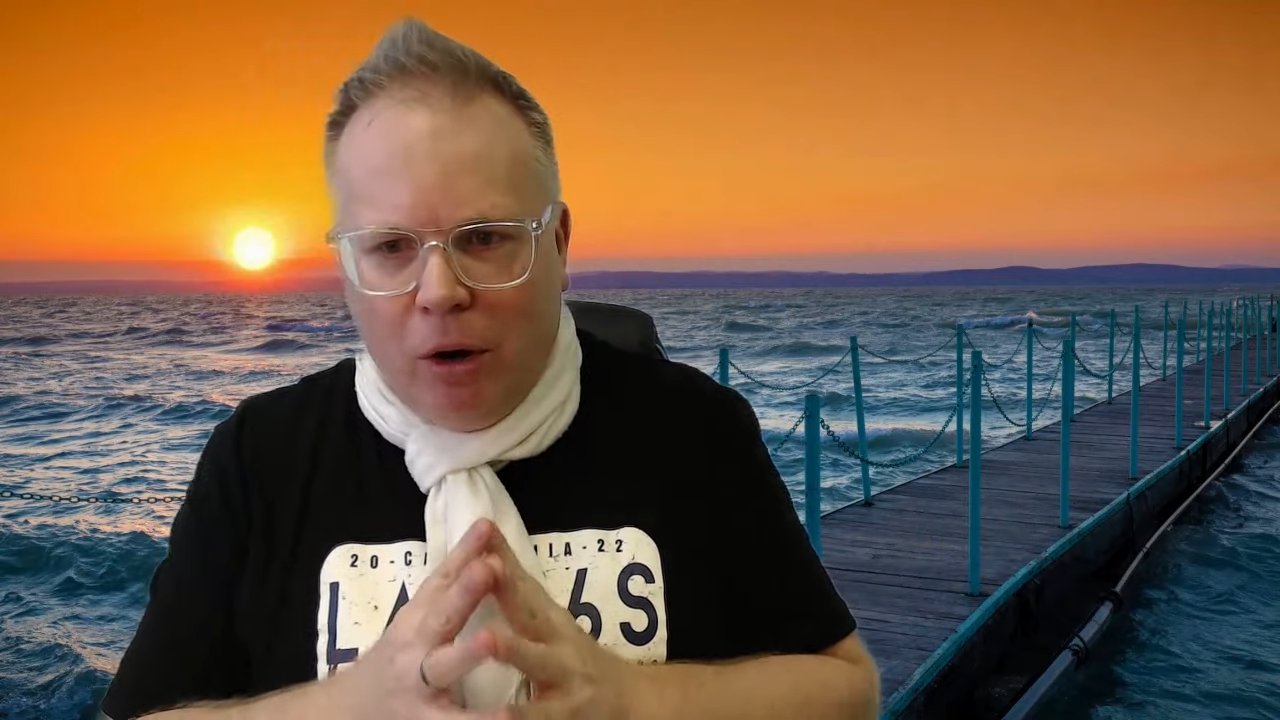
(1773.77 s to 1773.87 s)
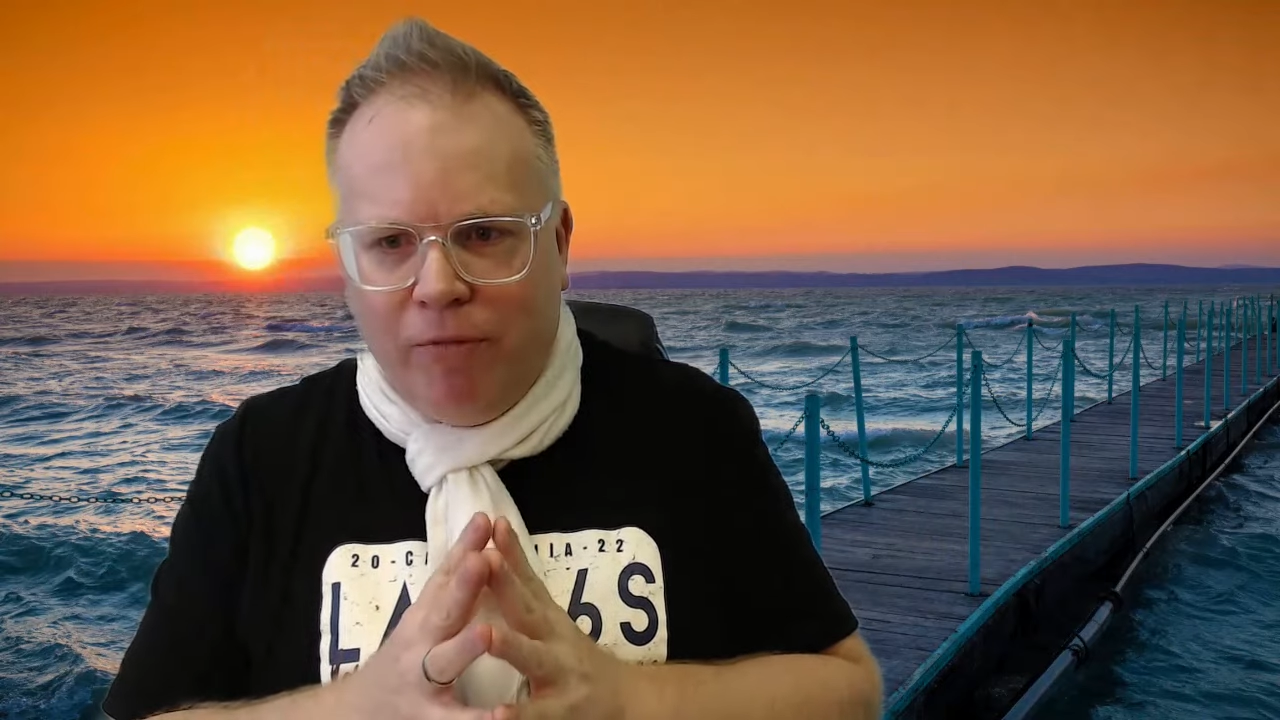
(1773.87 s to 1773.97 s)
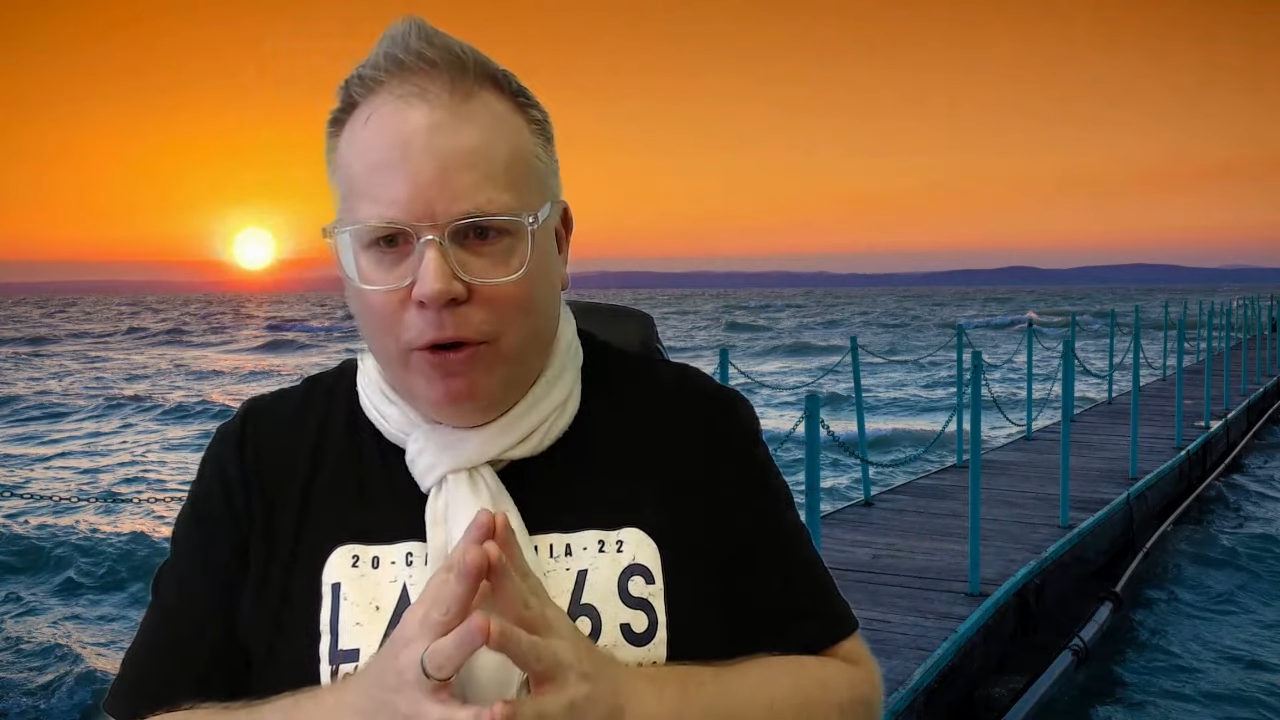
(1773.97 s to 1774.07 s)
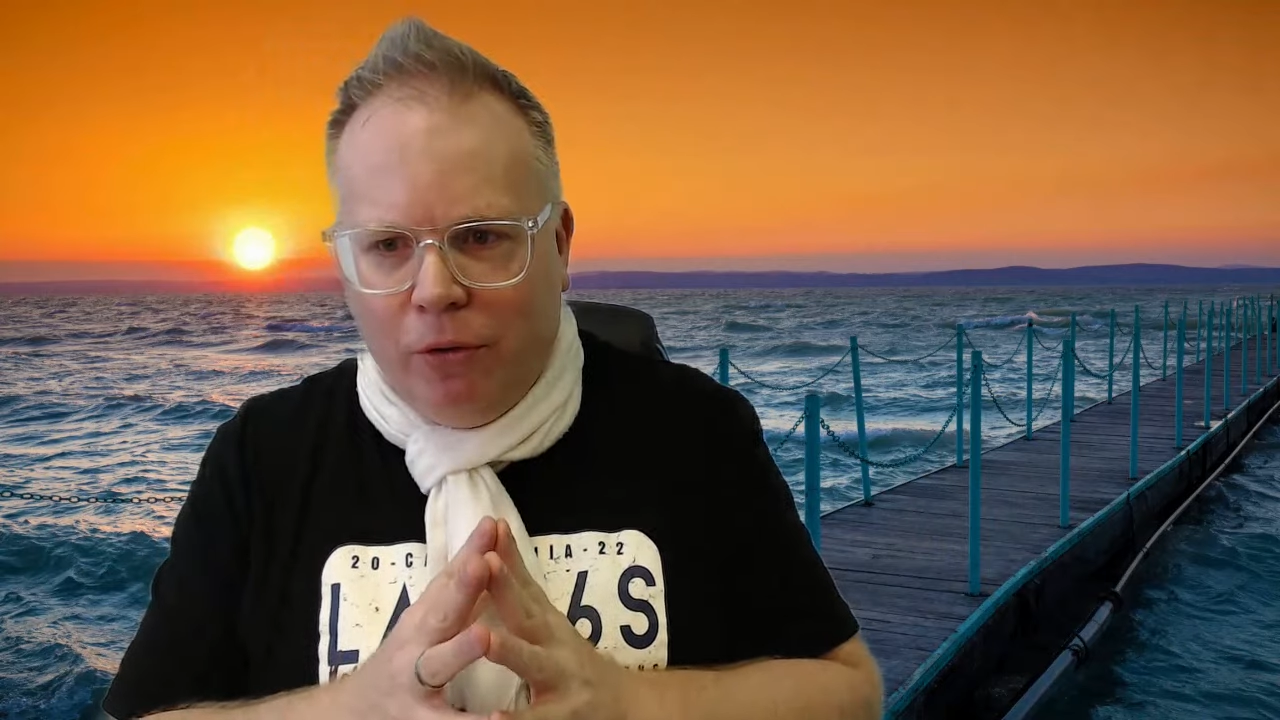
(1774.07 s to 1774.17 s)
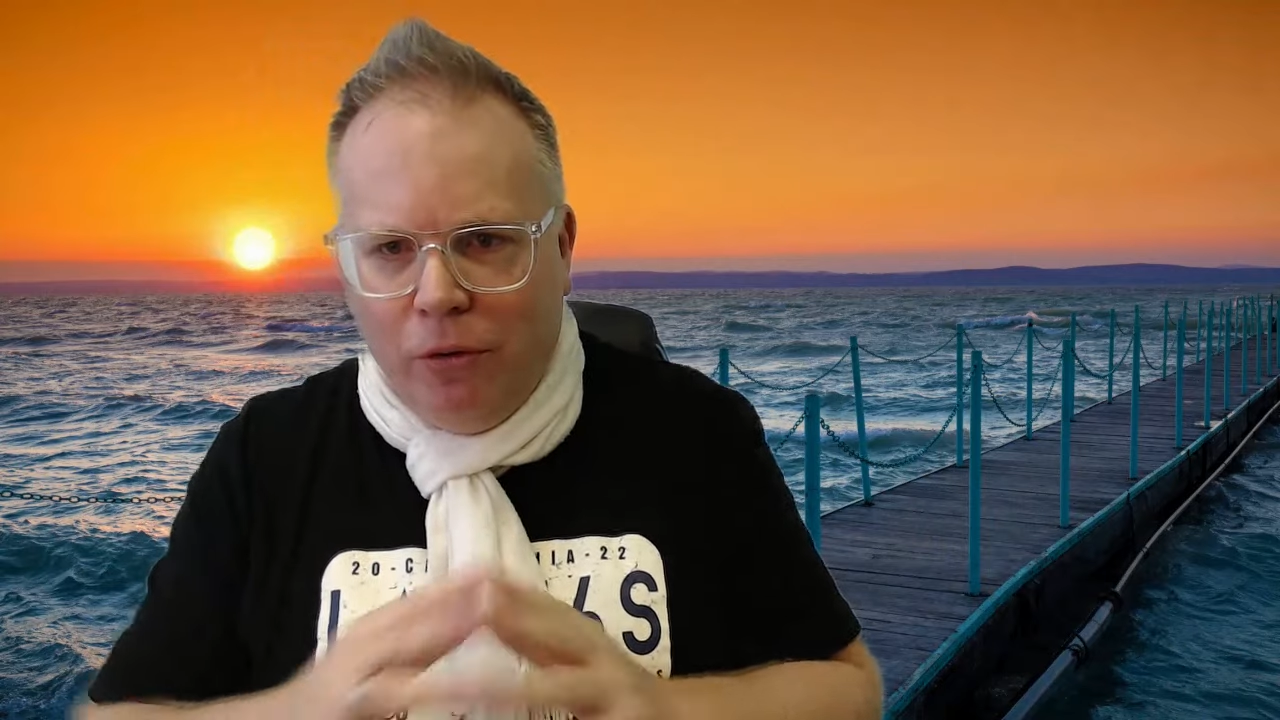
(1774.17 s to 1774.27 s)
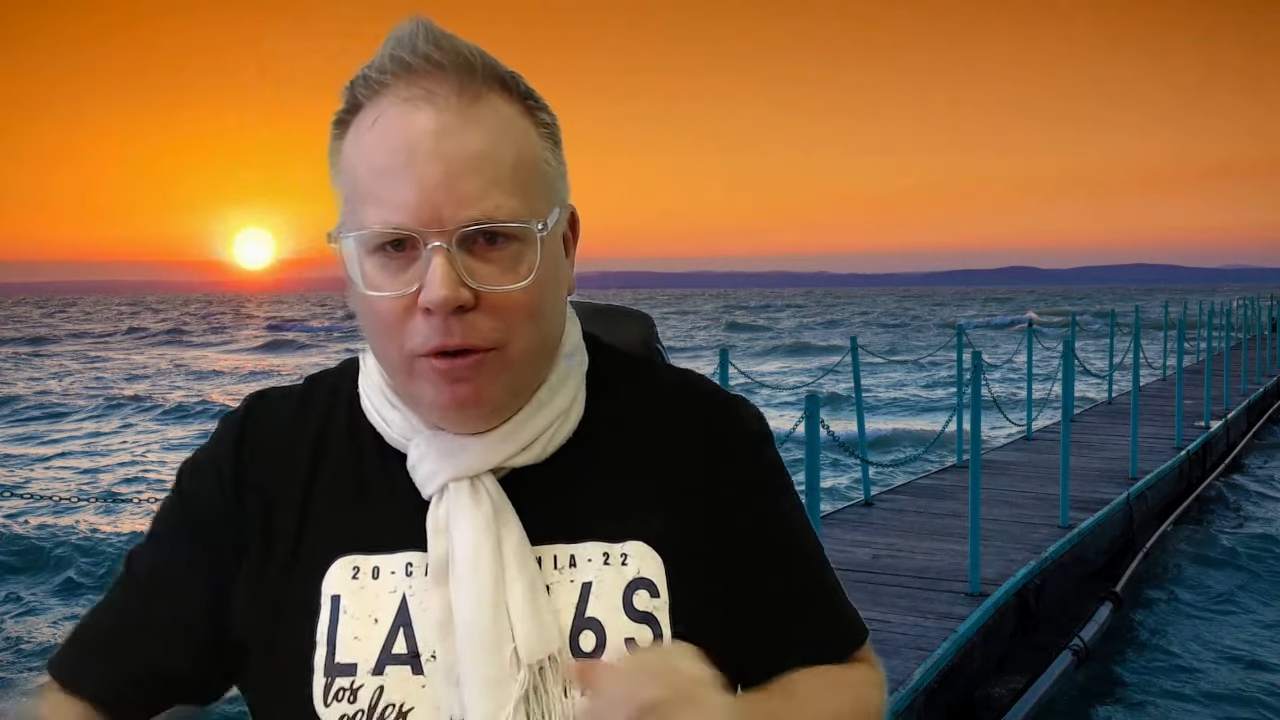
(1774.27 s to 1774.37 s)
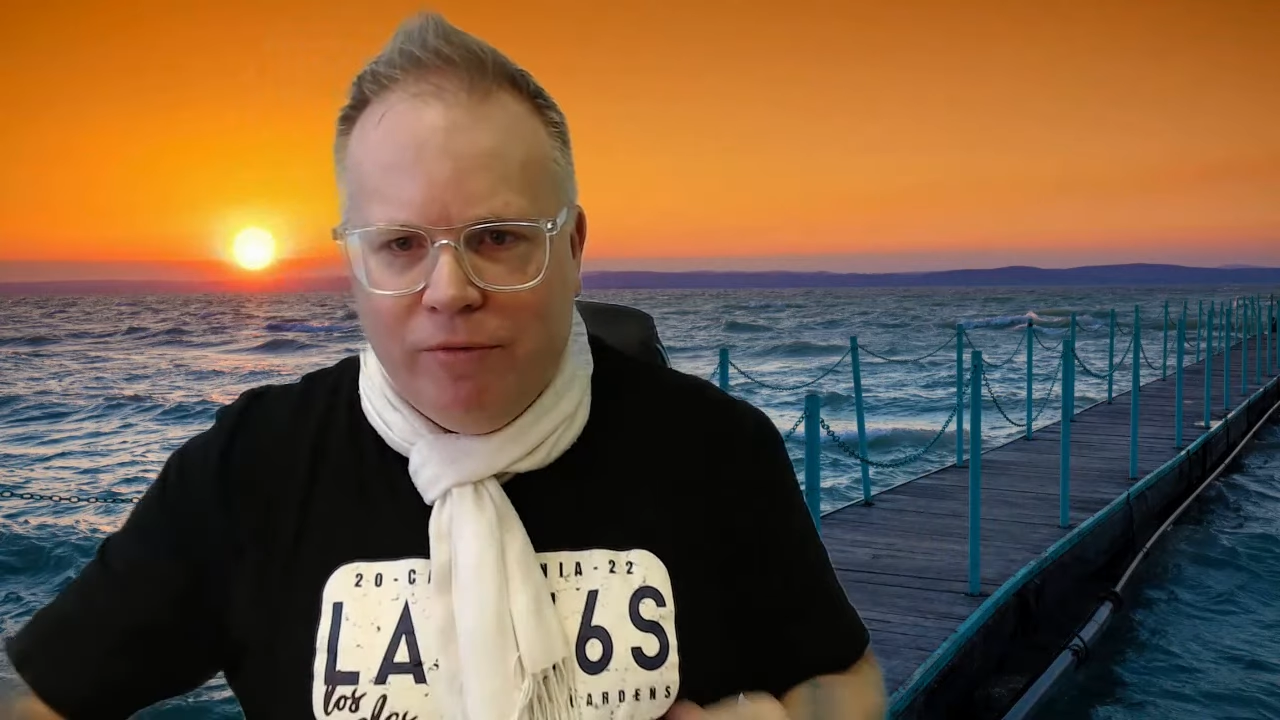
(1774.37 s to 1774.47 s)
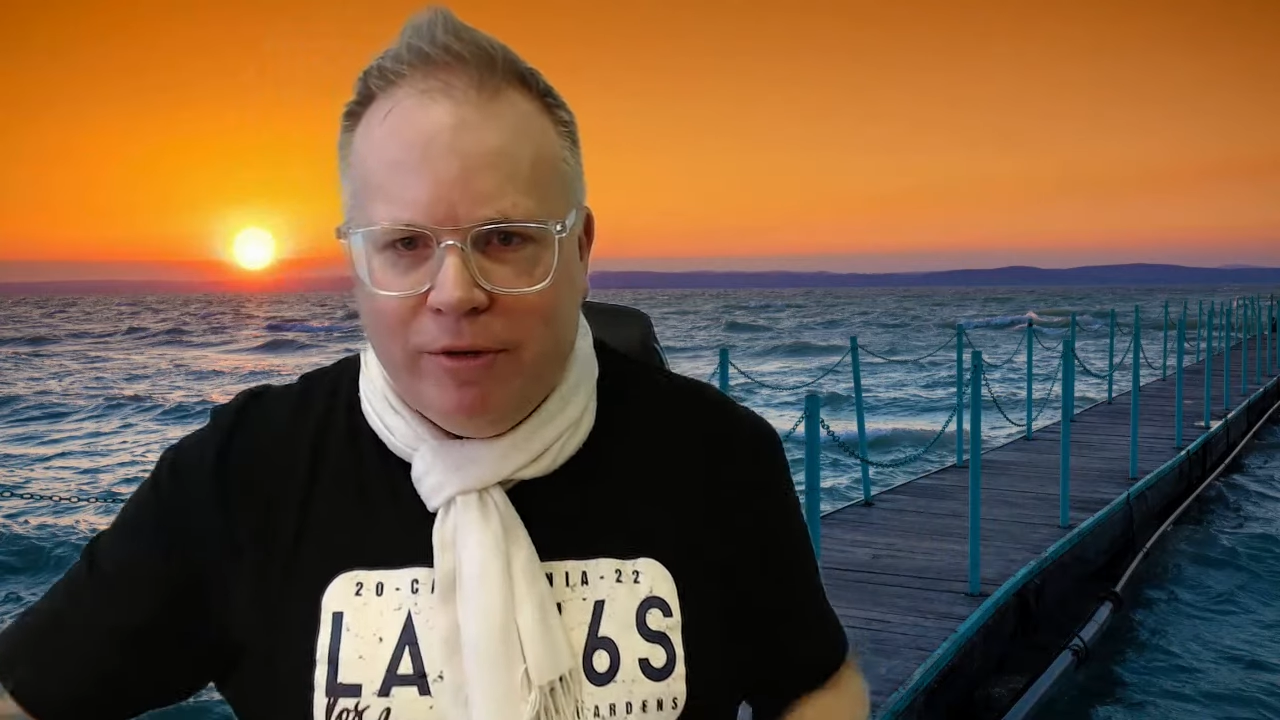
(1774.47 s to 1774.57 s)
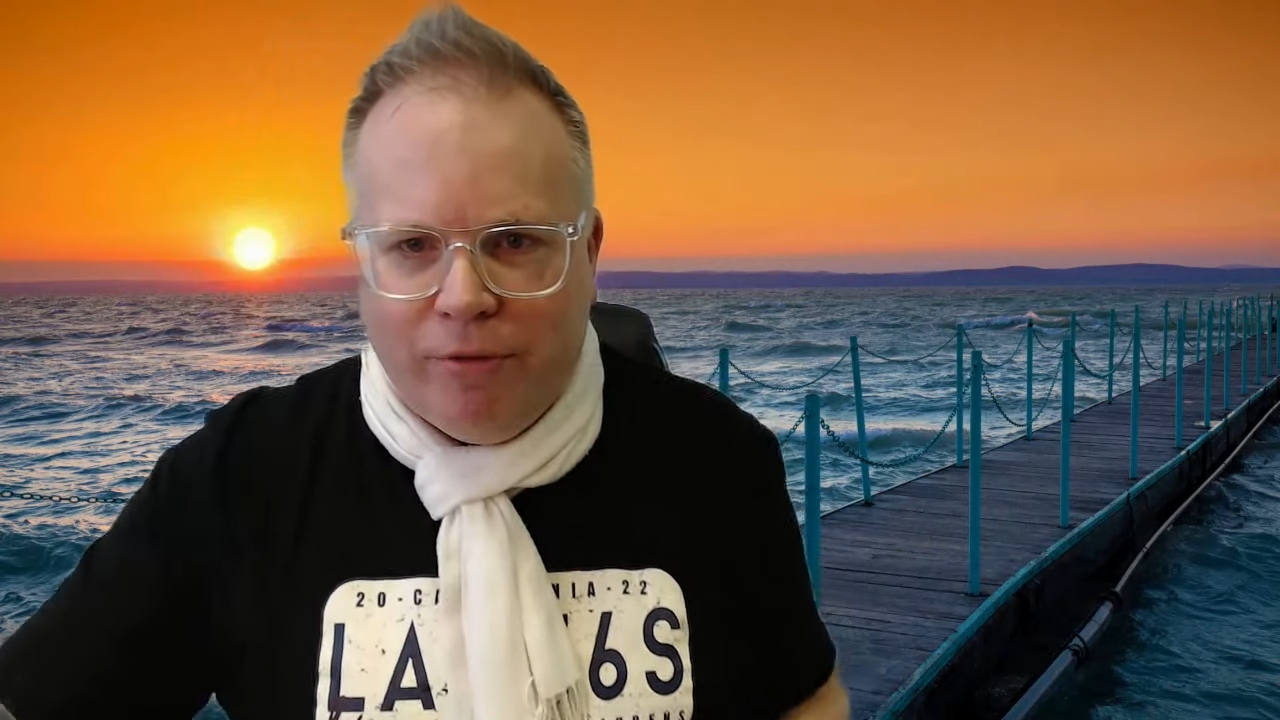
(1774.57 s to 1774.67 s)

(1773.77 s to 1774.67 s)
ob wir noch irgendwas